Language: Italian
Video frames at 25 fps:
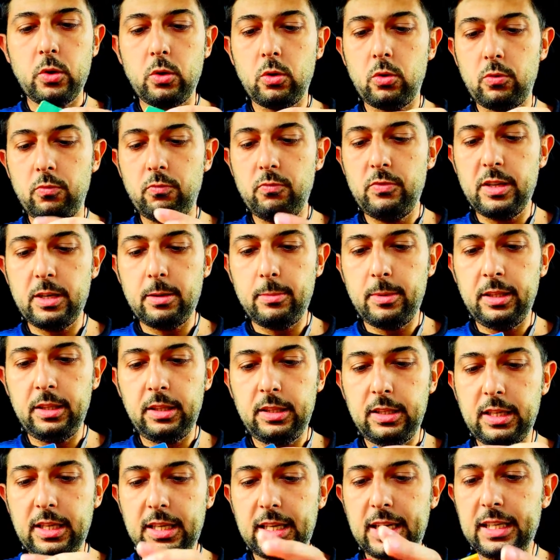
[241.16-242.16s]
no
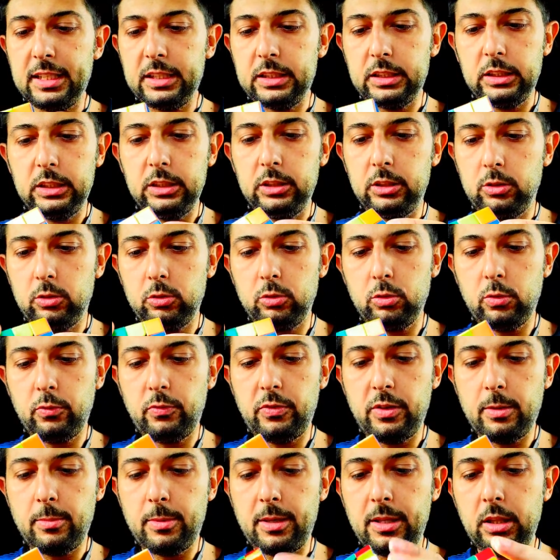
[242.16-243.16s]
veramente ragazzi
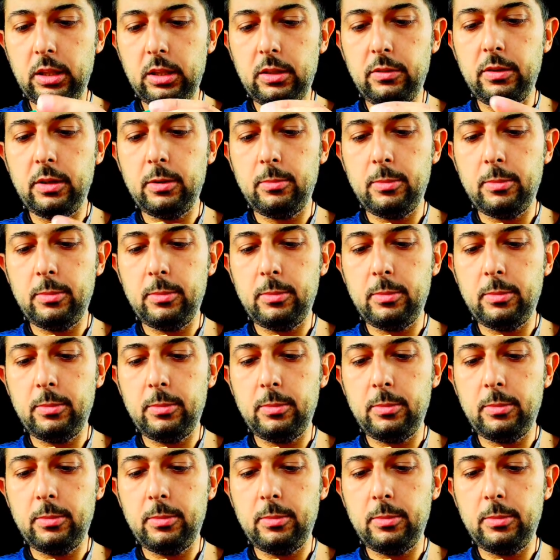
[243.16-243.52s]
sono veramente